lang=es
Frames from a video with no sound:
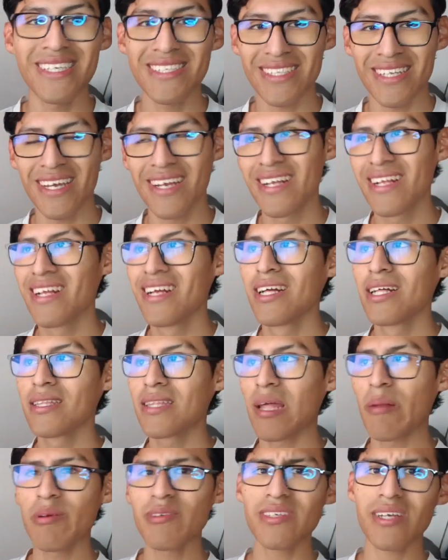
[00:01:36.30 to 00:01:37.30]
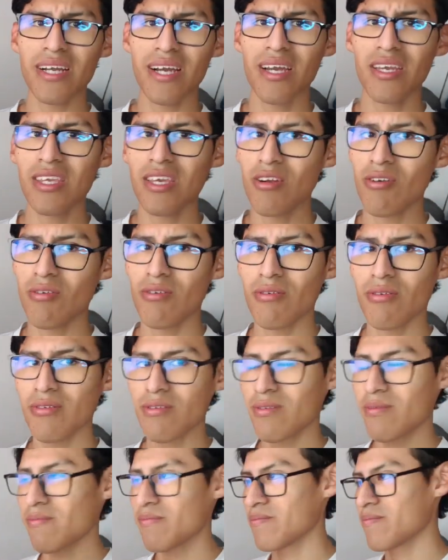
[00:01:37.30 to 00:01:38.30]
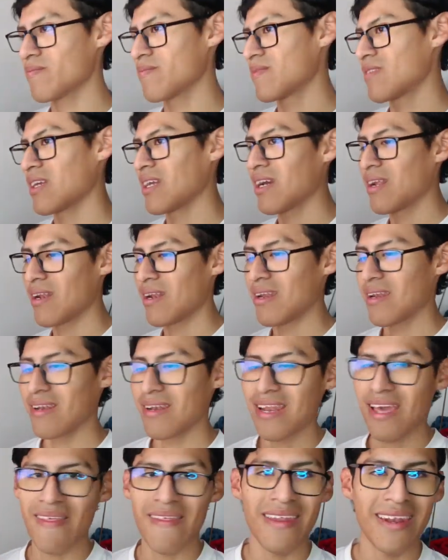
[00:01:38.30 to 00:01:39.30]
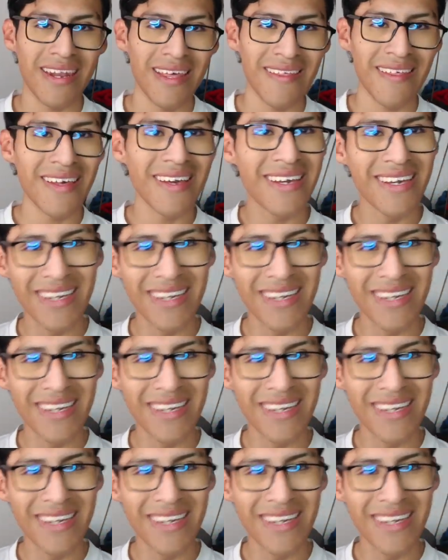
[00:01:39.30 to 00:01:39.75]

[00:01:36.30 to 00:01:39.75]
ya está. Tal vez acá ya no tengan nada, nada,